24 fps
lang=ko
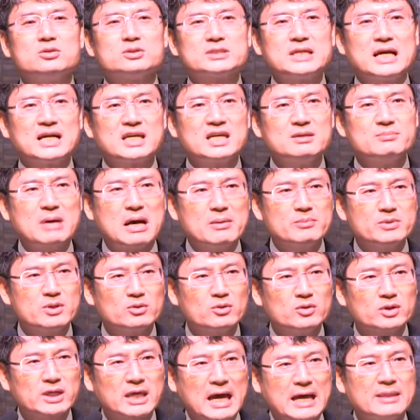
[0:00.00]
자기 마음대로
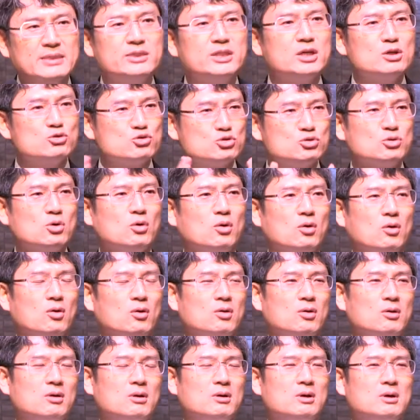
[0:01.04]
이렇게 안 되어주고
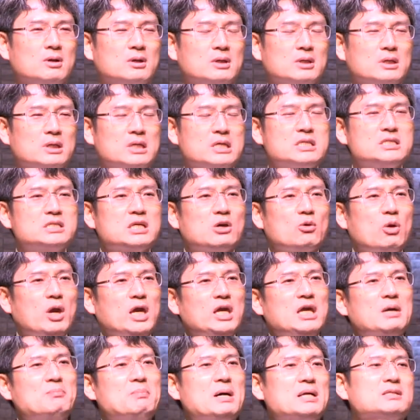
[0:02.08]
인생이
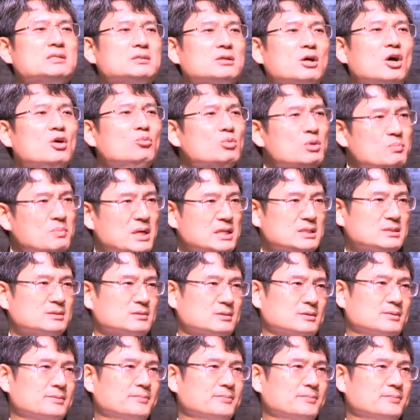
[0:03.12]
회의에 빠진 거, 허무에 빠진 거.